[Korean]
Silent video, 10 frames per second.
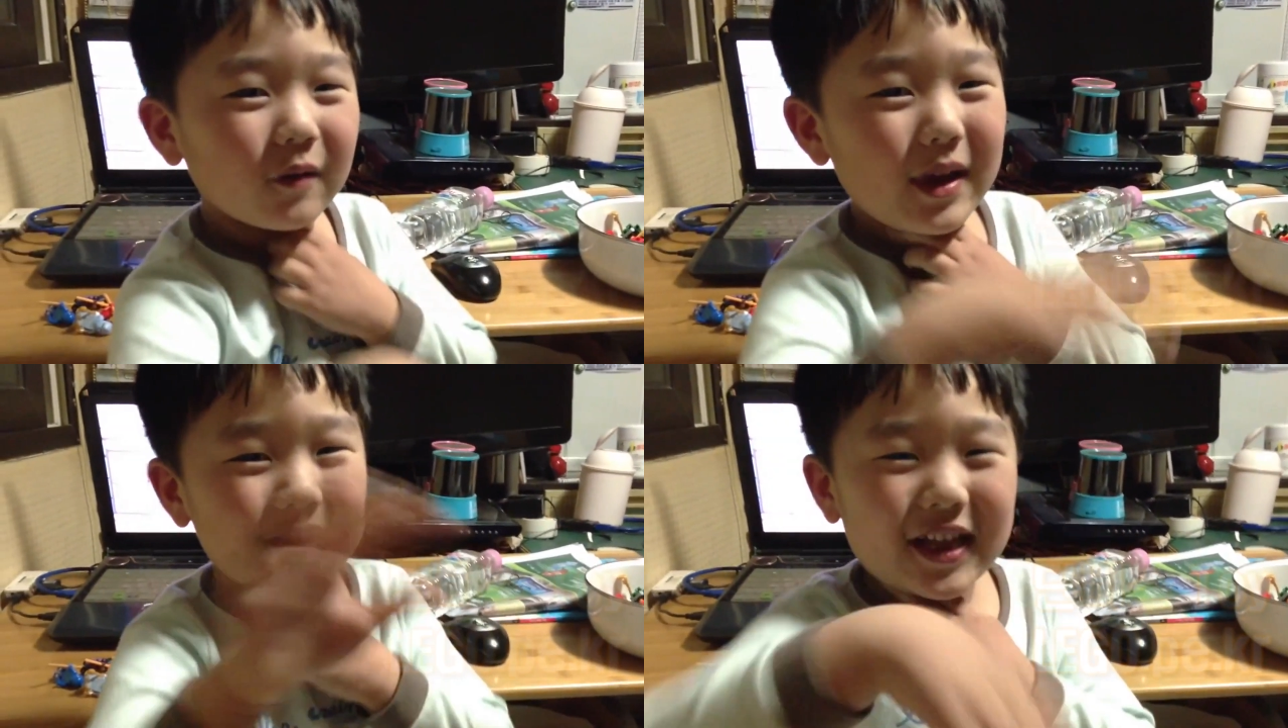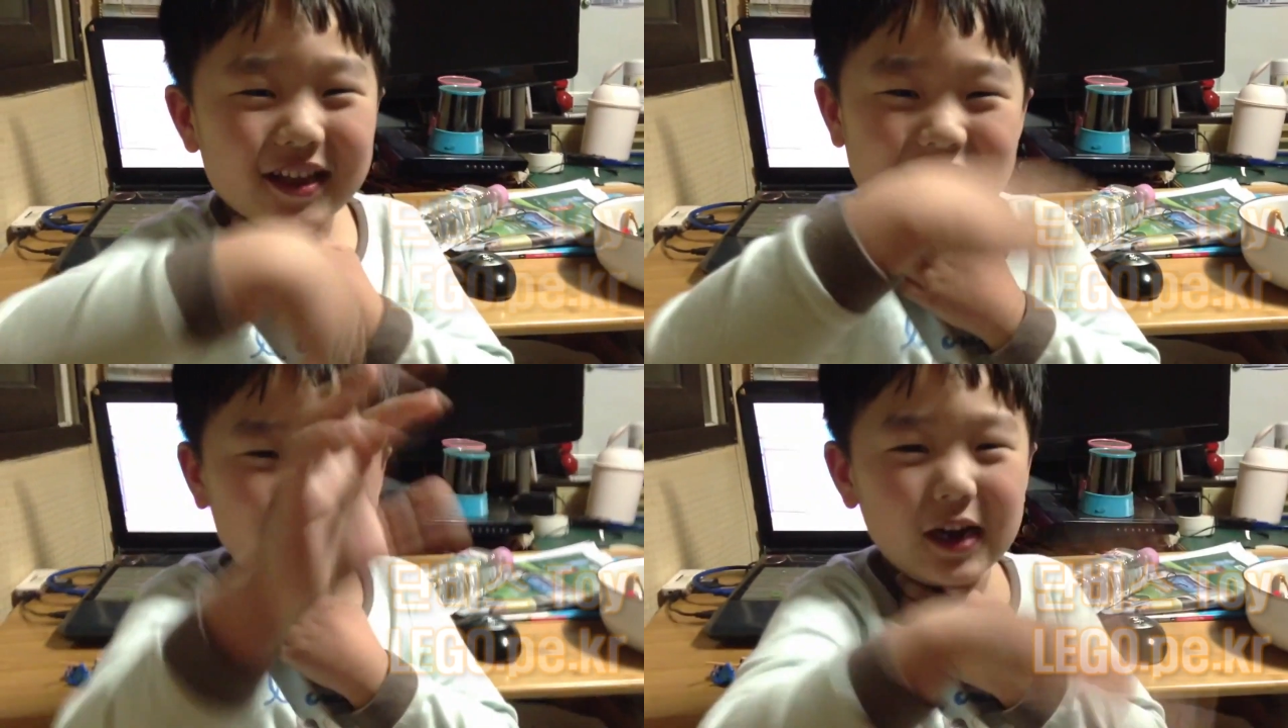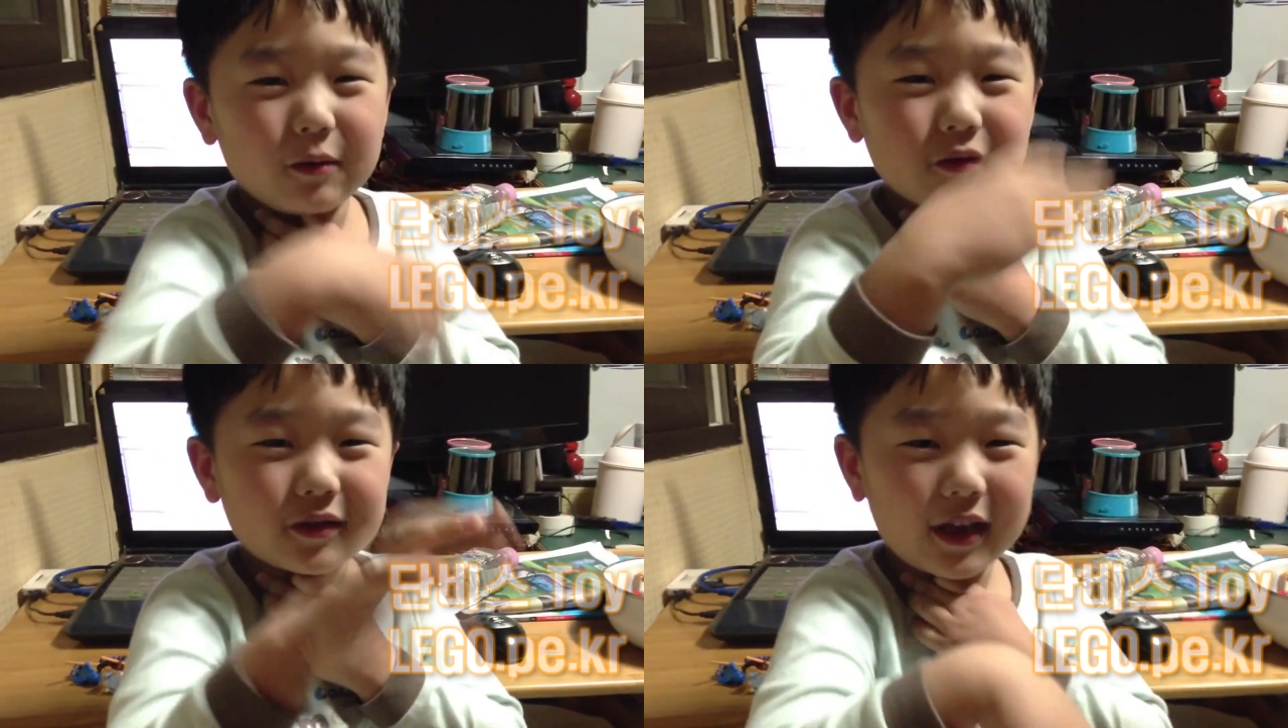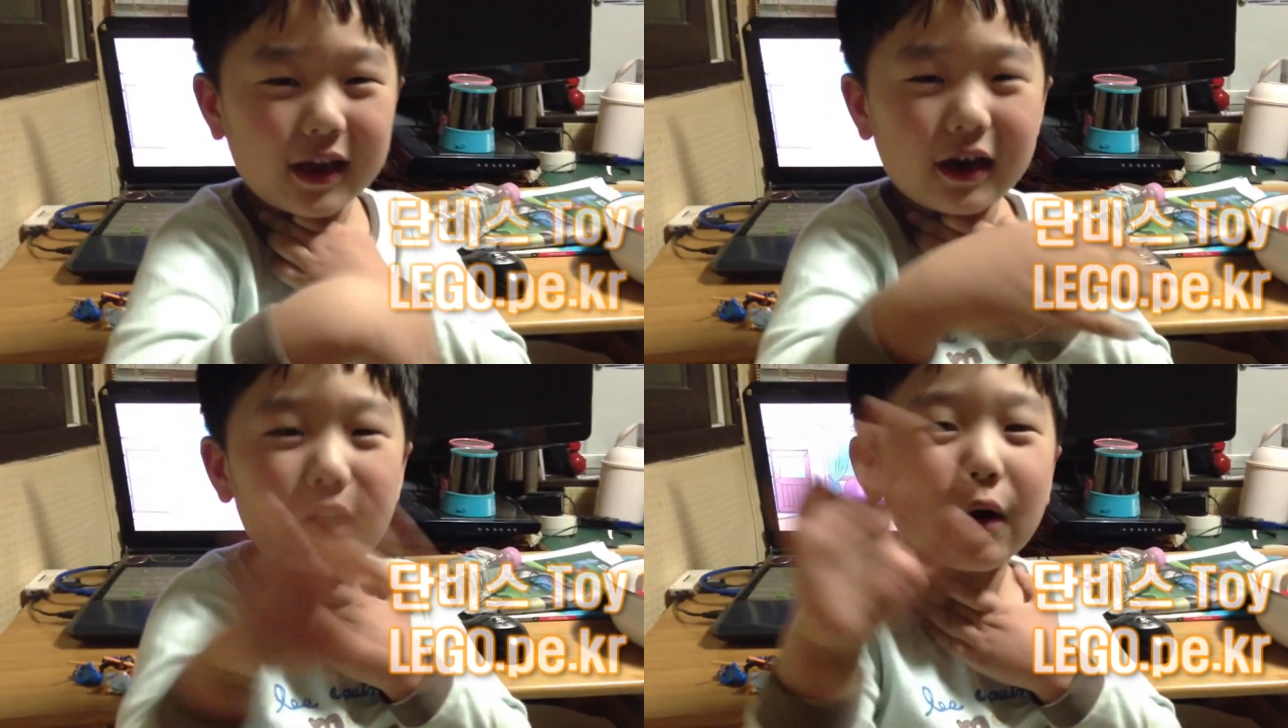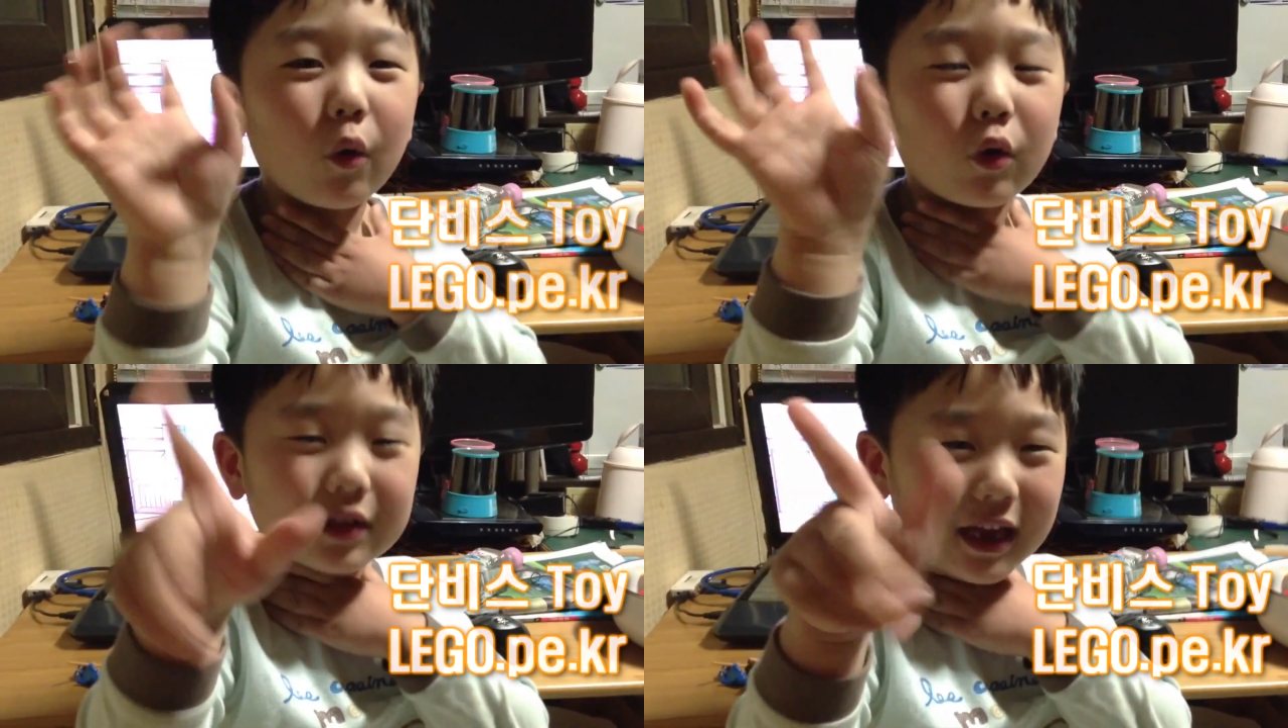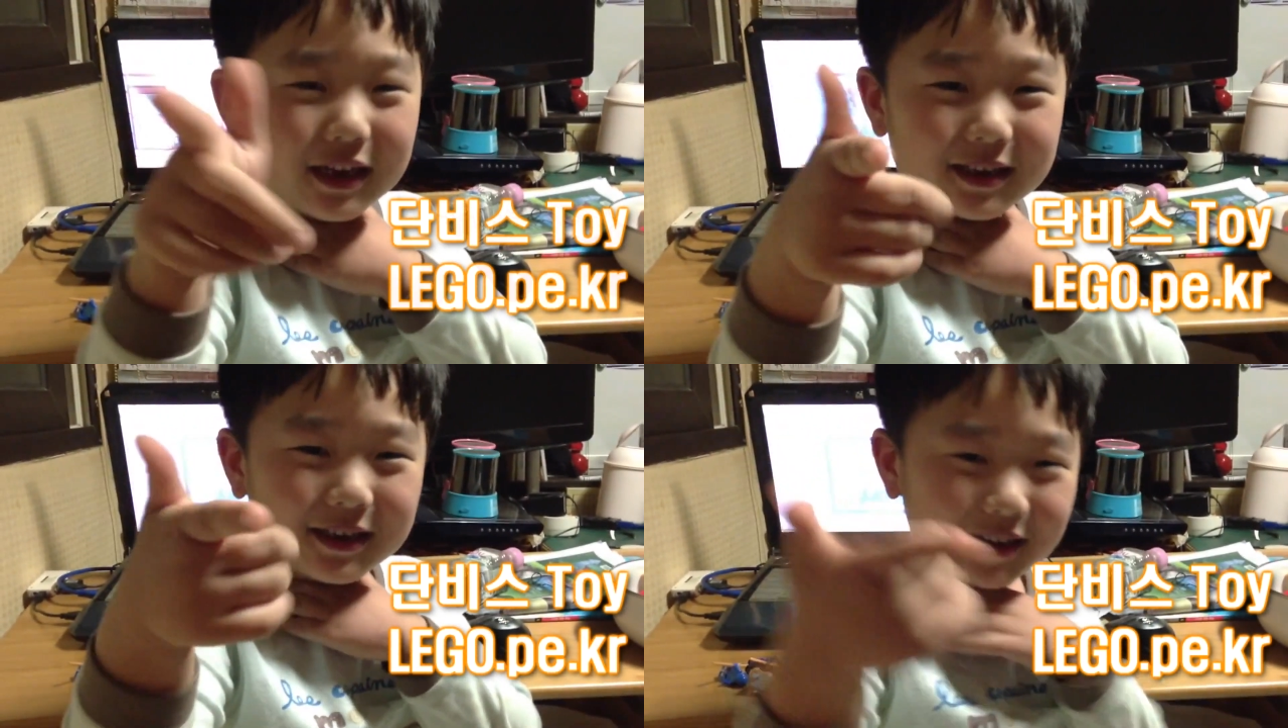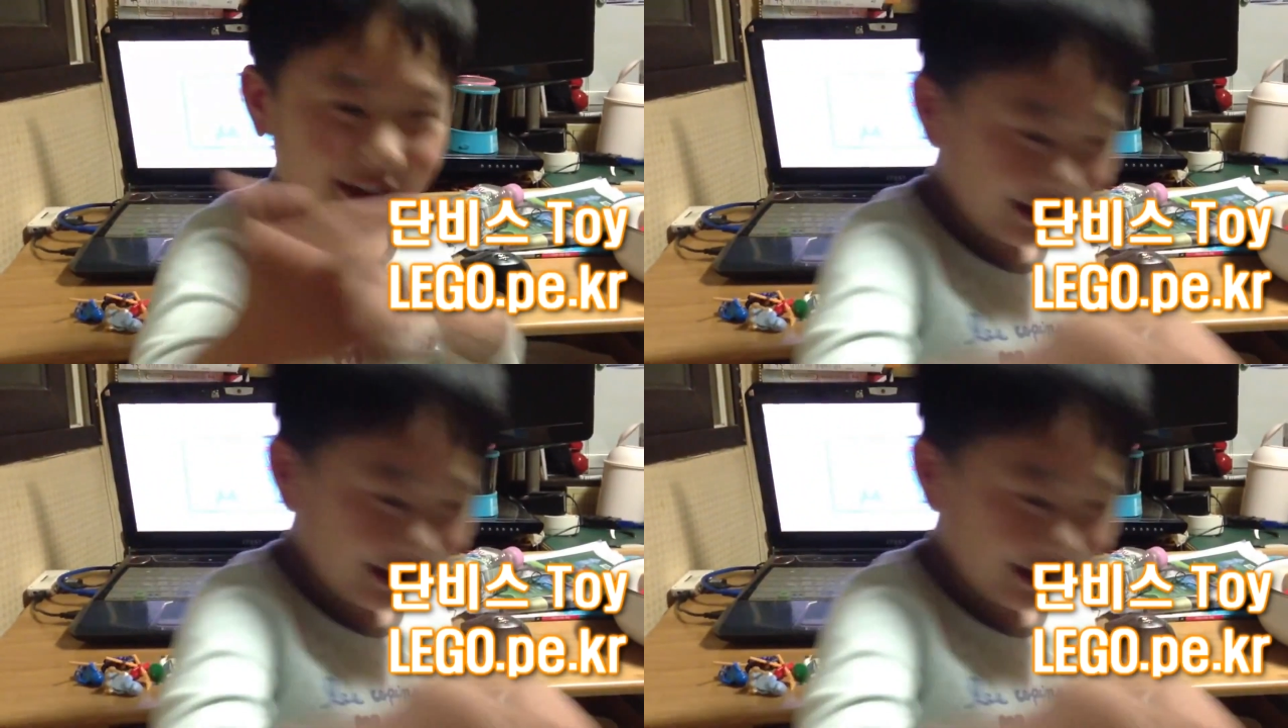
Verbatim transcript: 메시지 잘 오세요. 꼭딱지요.